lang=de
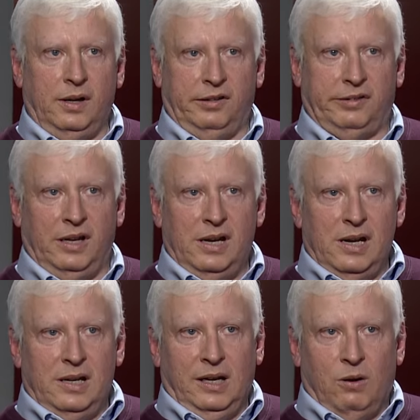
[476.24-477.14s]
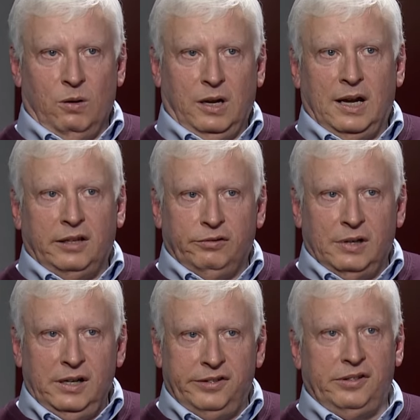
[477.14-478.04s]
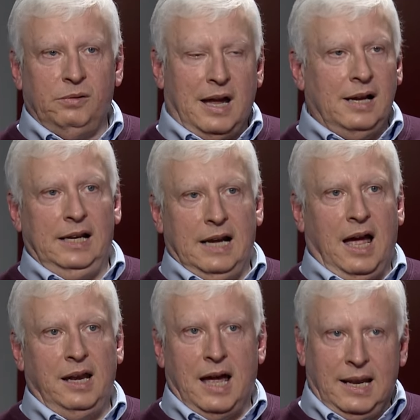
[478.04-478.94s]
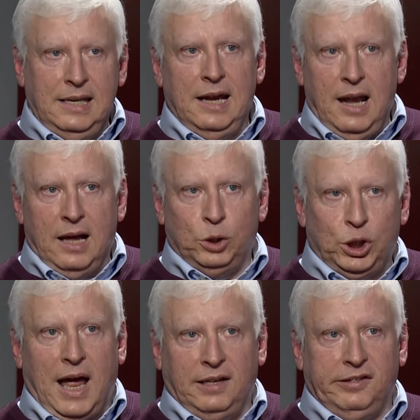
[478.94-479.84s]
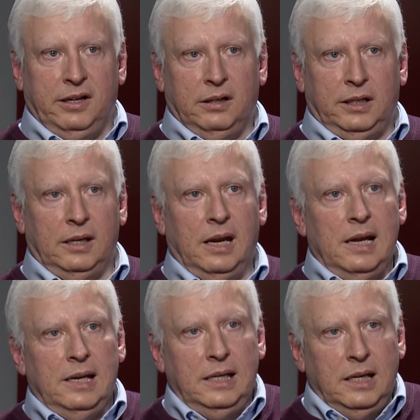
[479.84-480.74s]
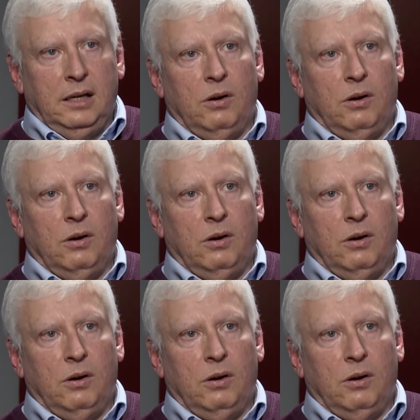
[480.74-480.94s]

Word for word: ist. Die Kongregationalisten und Anglikaner hatten ja lange Staatskirchen in den